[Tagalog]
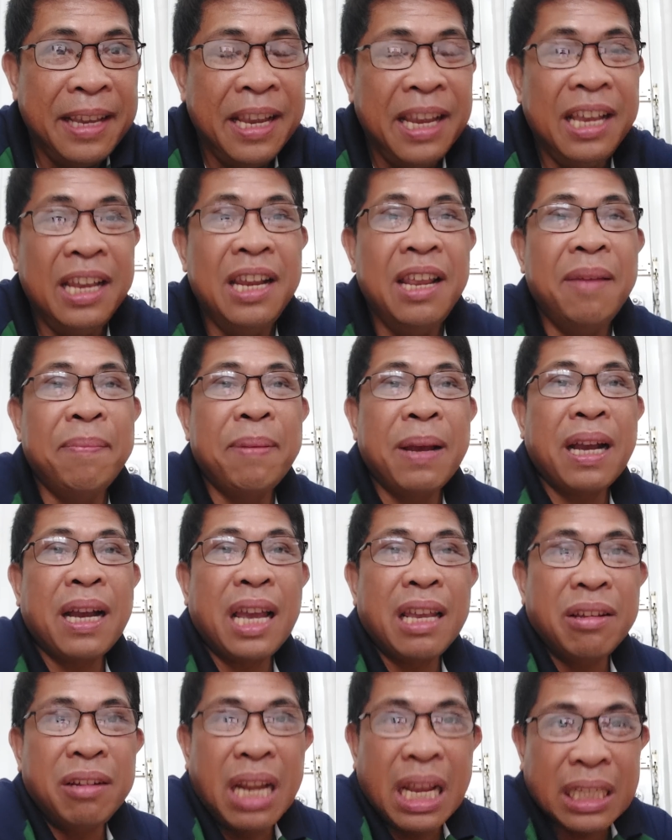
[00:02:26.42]
Hindi
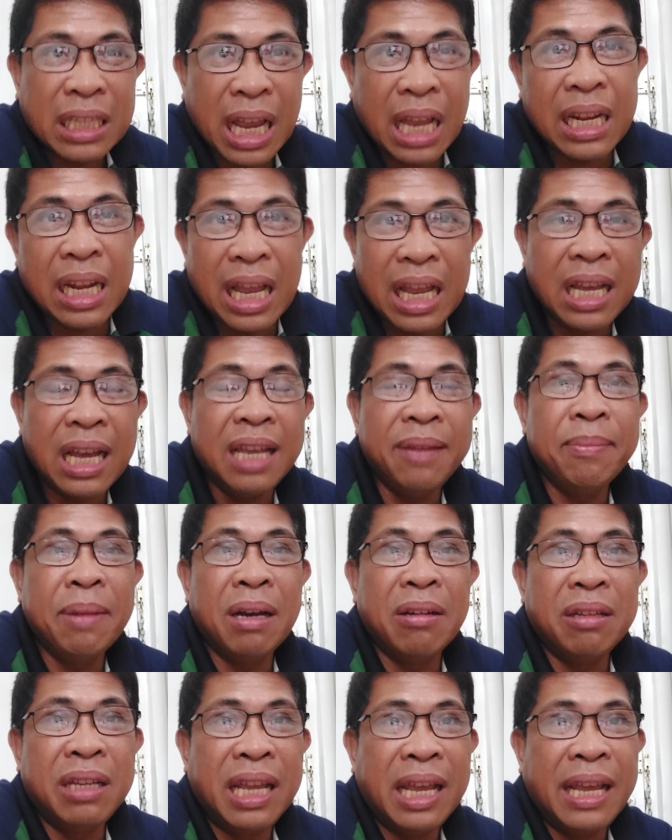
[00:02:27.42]
pa kayo nasanay kay
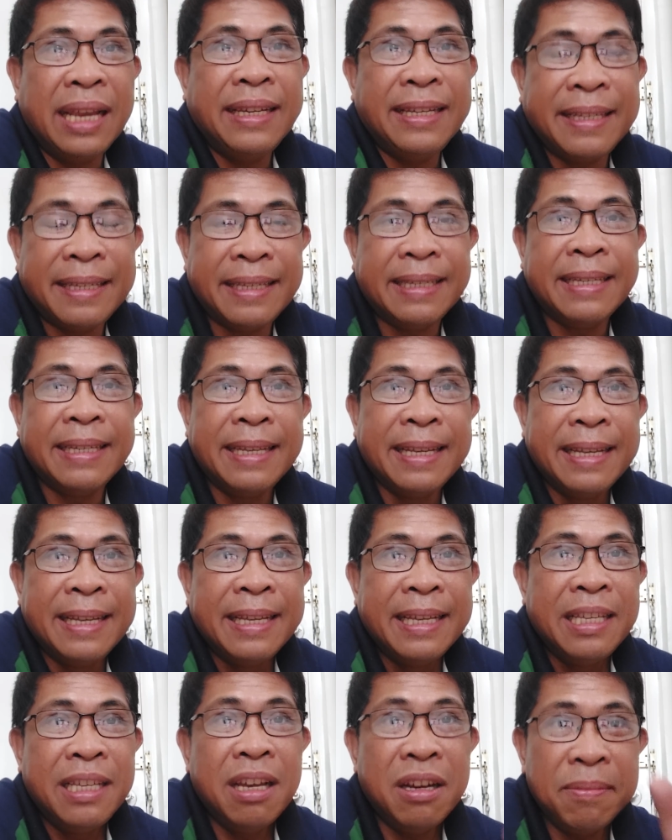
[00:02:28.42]
Maudigs.
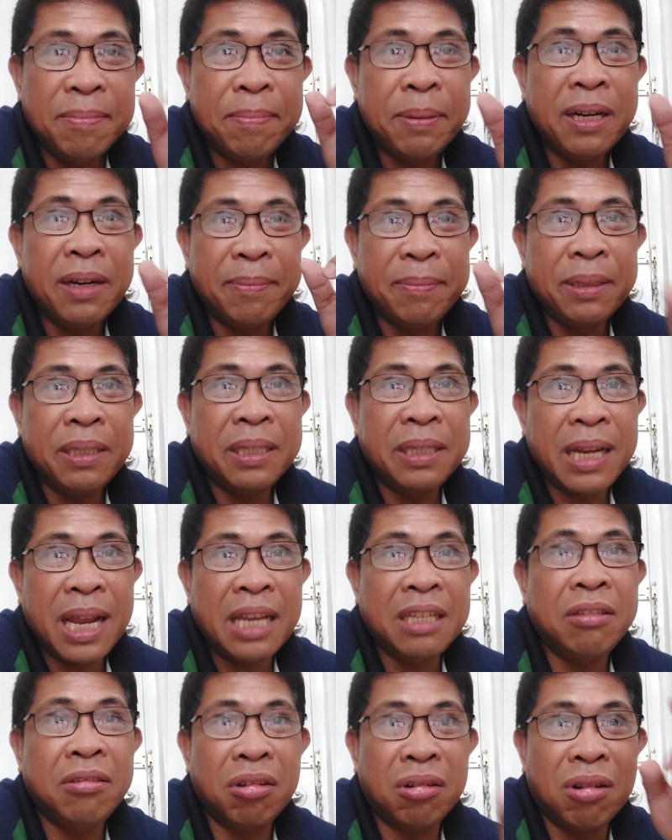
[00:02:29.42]
Yung purpose
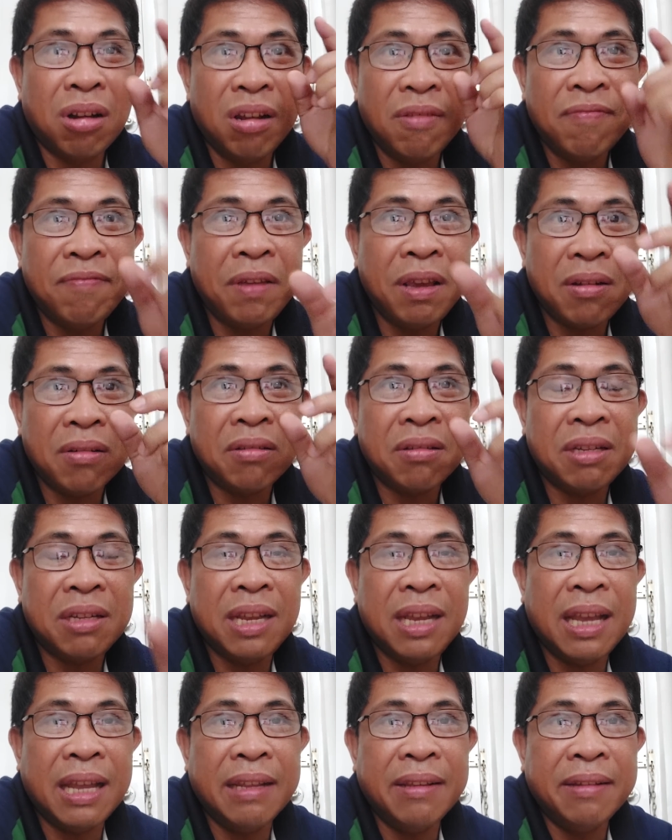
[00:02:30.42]
niya is to
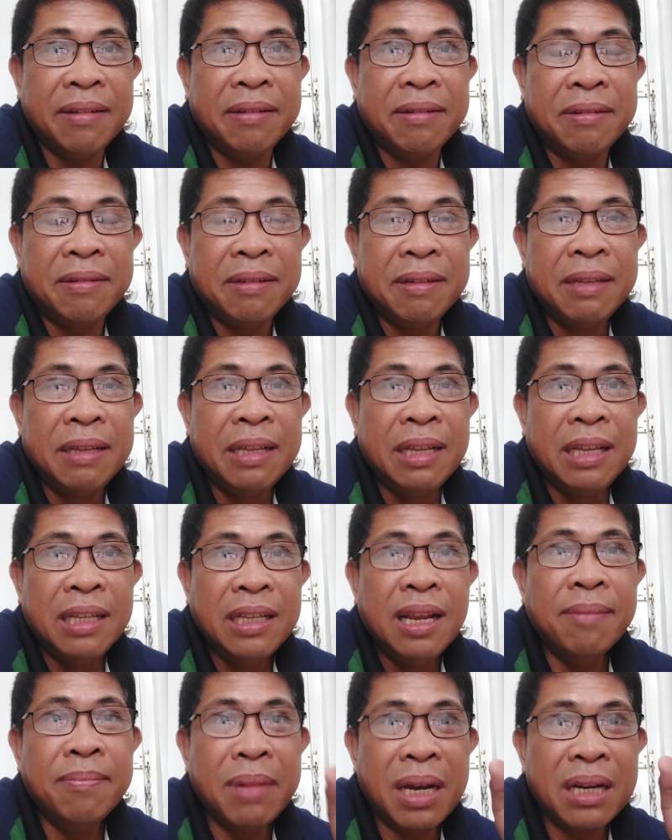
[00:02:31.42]
confuse the ano,
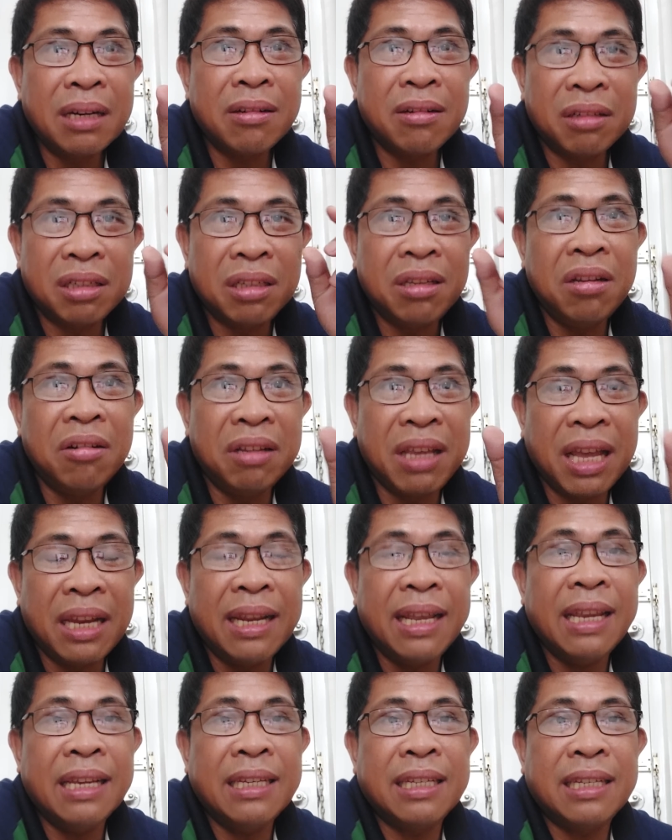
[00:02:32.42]
the Marcos
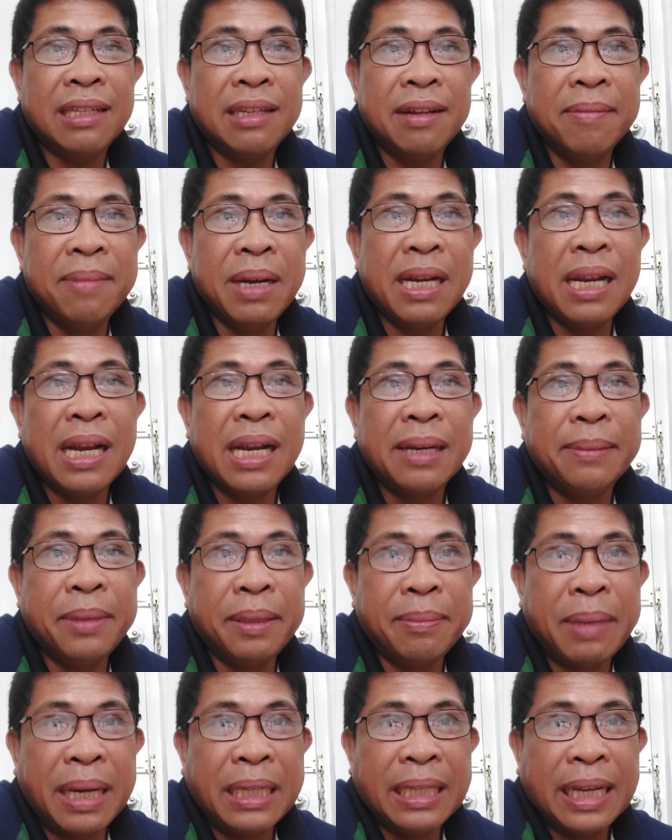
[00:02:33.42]
loyalist, mga
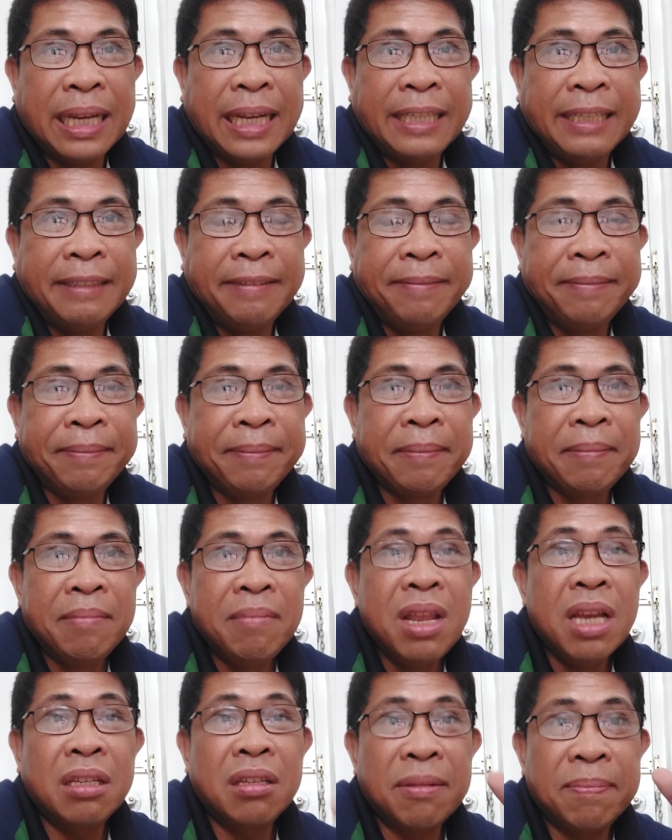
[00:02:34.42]
kababayan,
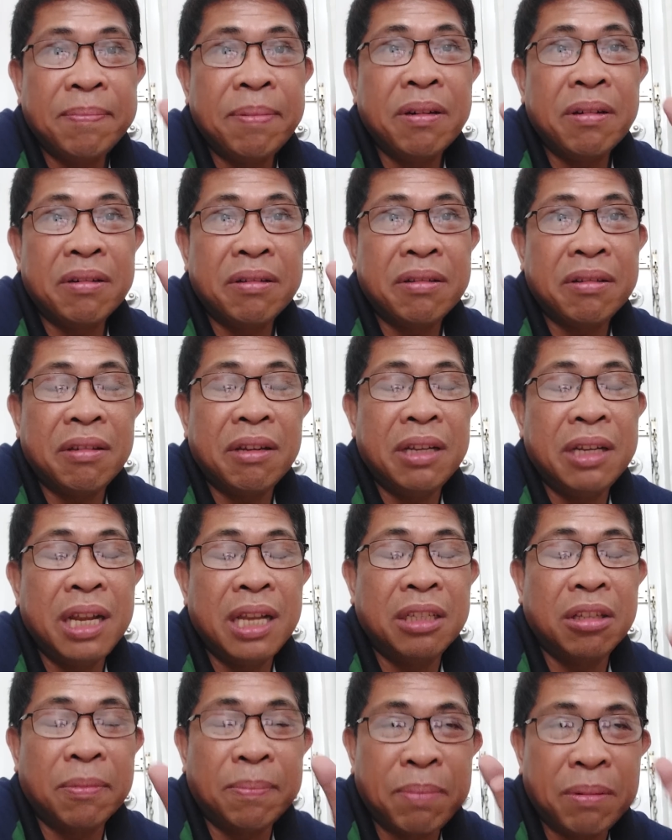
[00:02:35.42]
the support
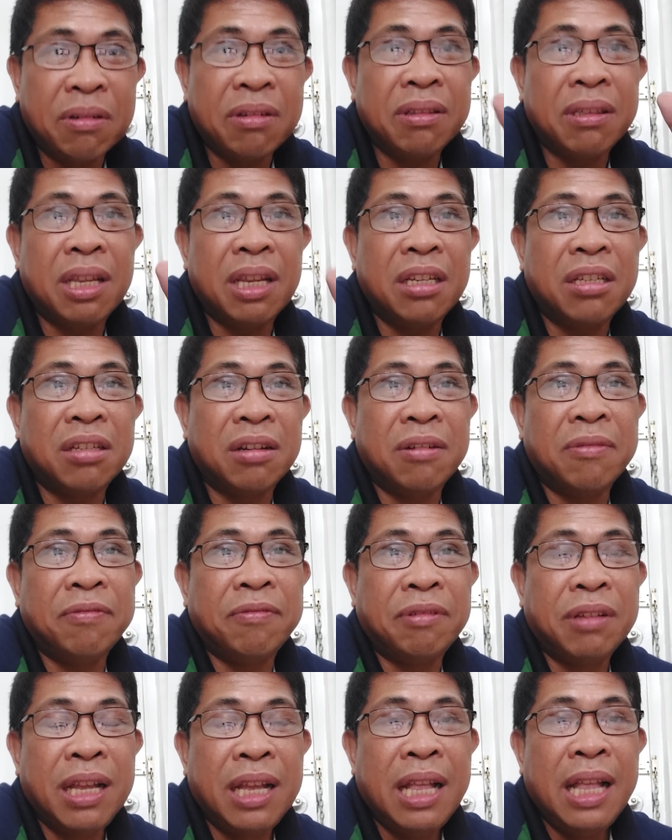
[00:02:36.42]
the supporters
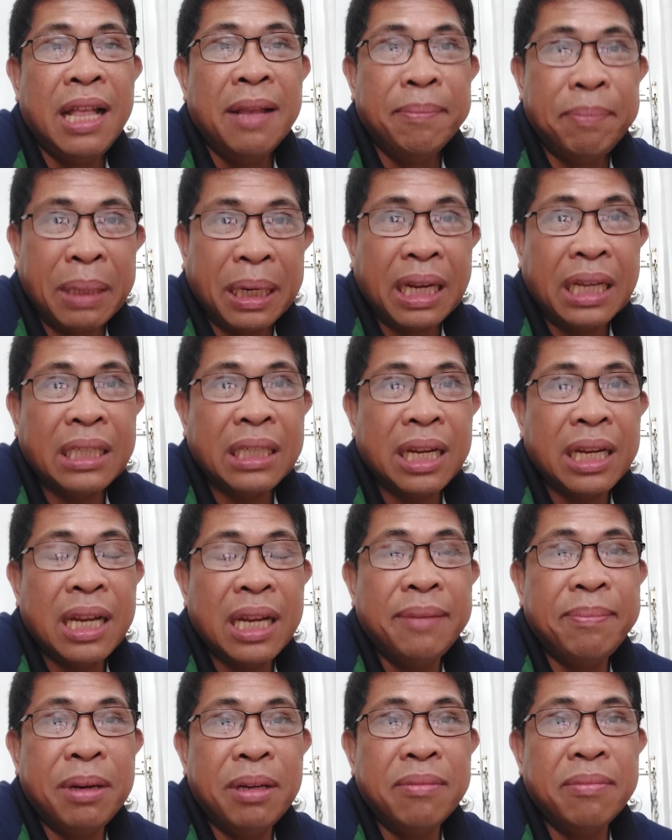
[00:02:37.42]
of
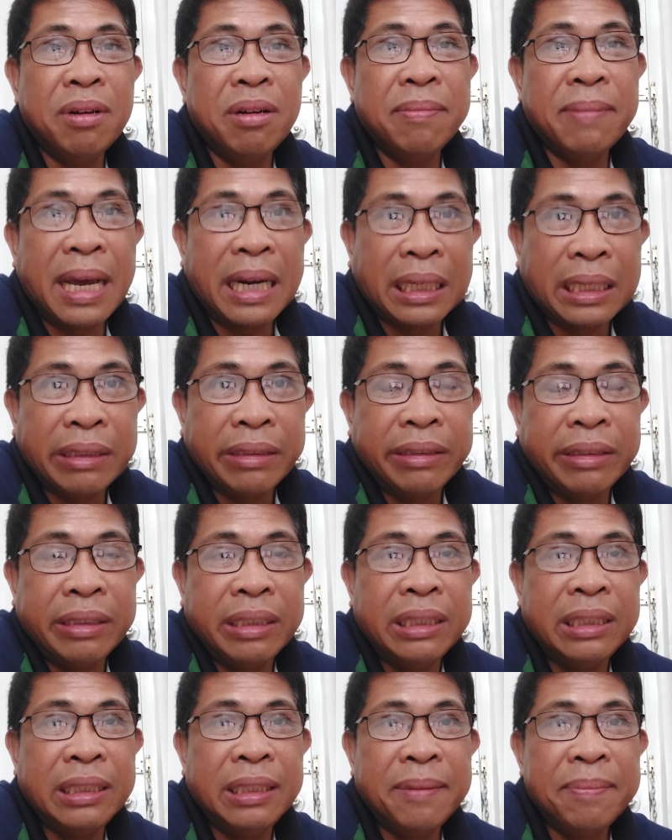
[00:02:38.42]
President Bongbong
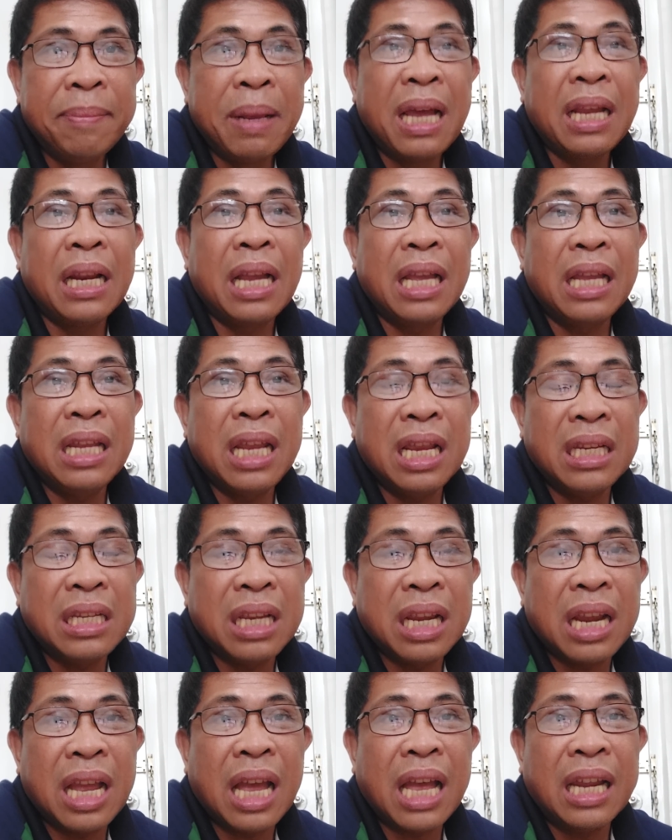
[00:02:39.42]
Marcos para
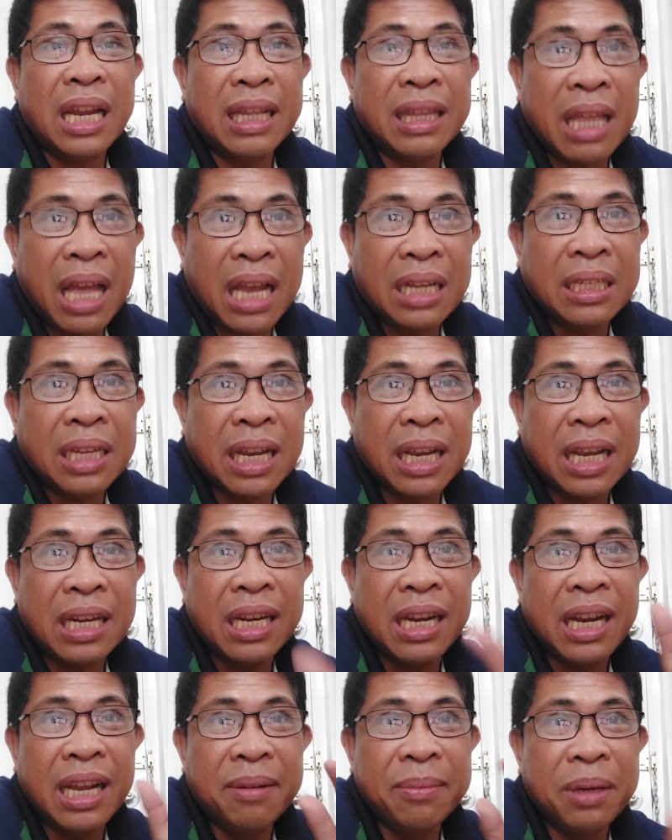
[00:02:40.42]
hindi sila halata sa
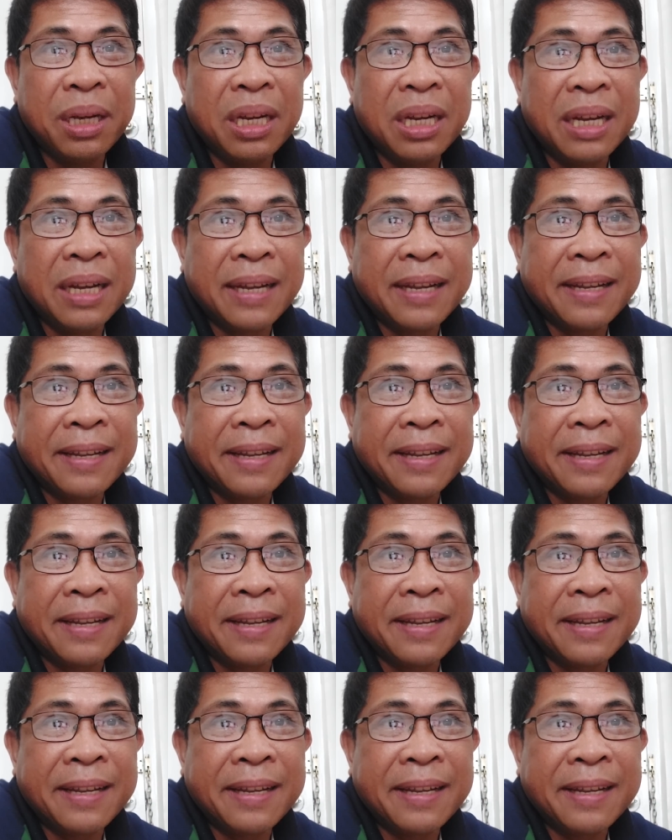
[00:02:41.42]
kanilang mga